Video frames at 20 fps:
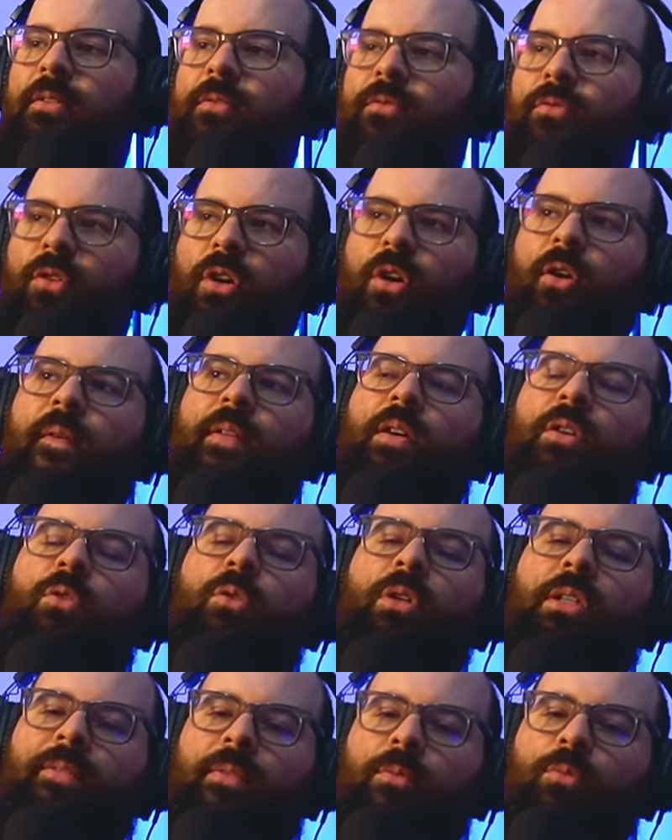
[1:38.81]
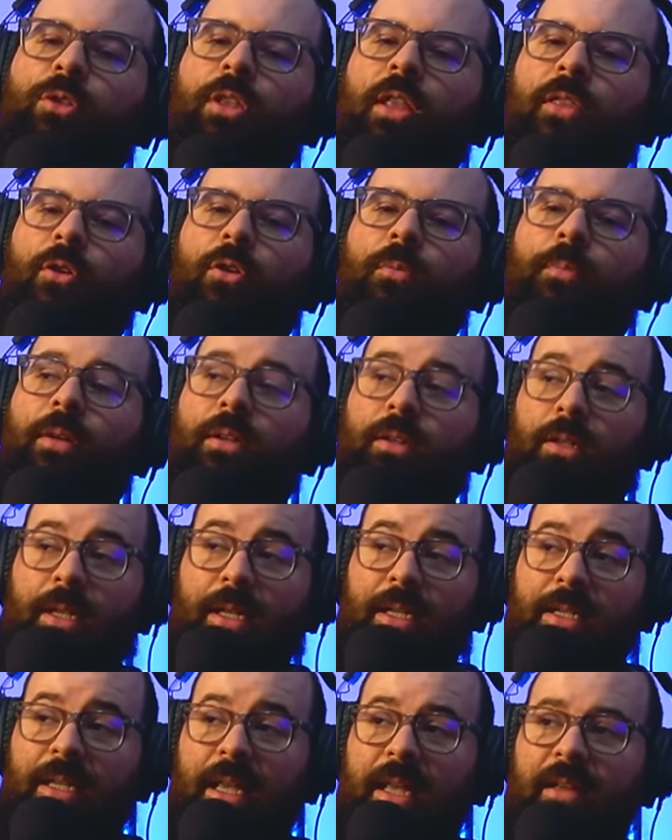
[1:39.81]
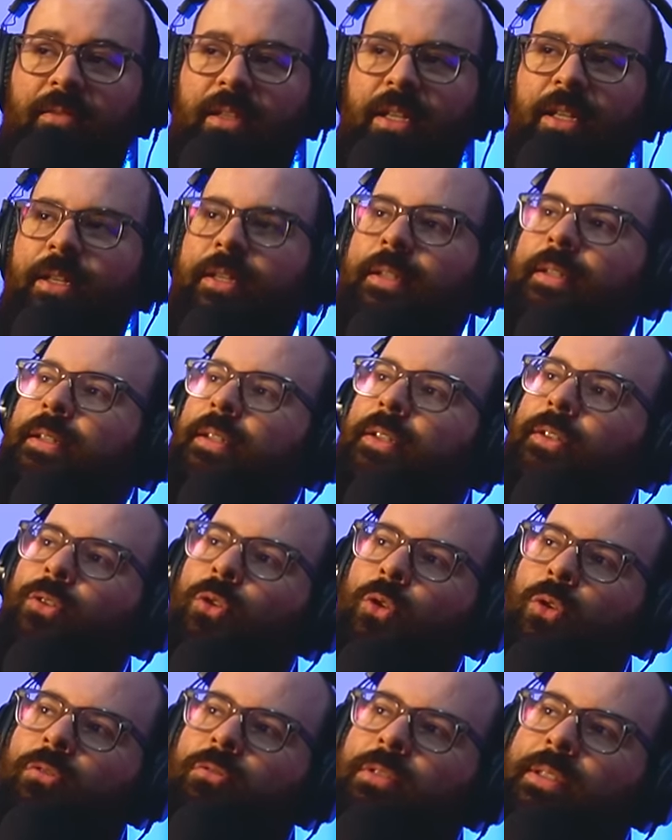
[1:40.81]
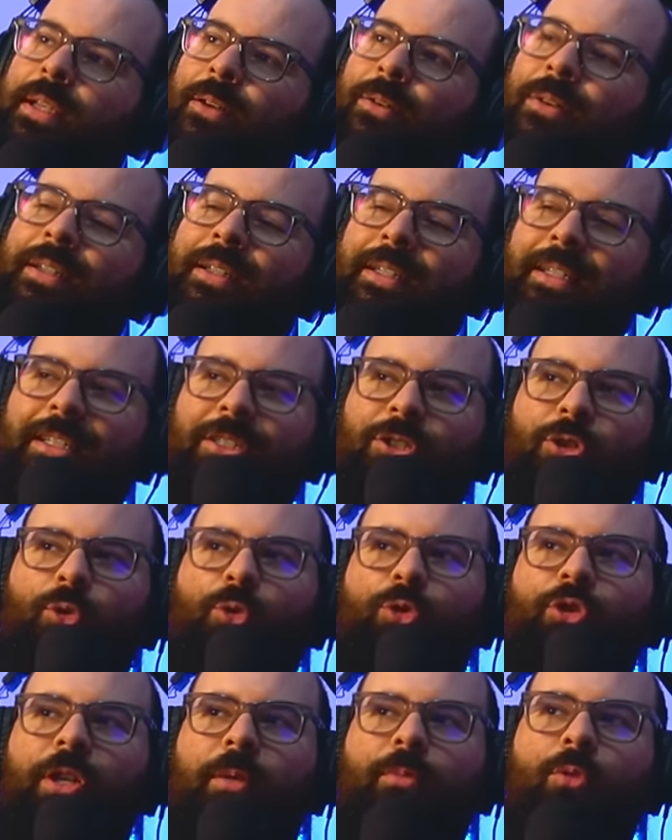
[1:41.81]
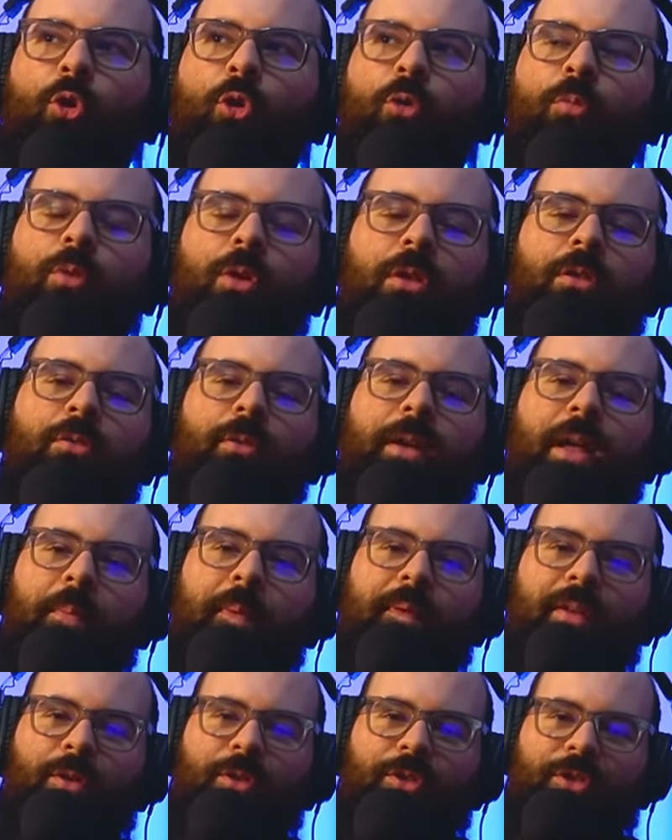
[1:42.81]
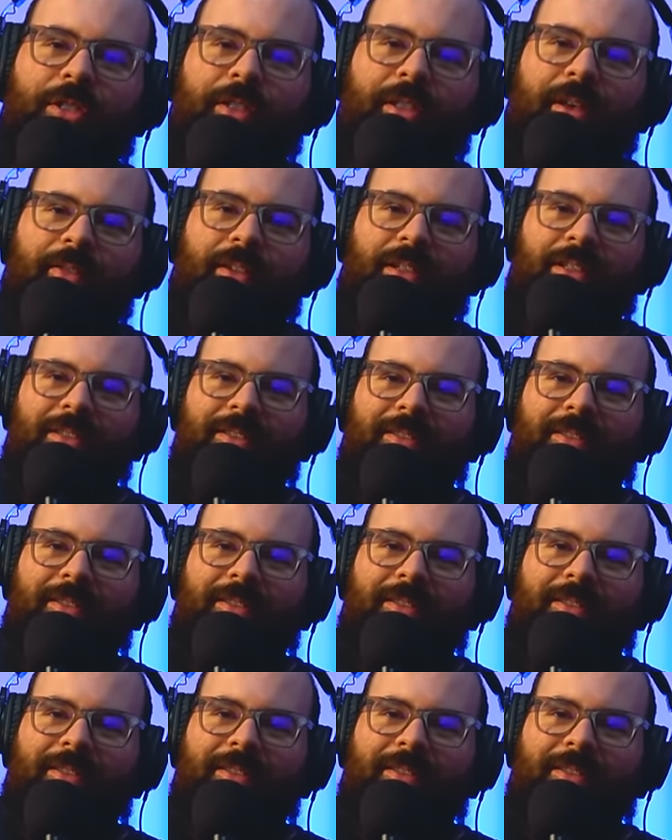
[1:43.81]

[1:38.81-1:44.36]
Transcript: Vou agora com outra muda de roupa. É já ali Conclusão: sujei-me com o molho do camarão ao jantar.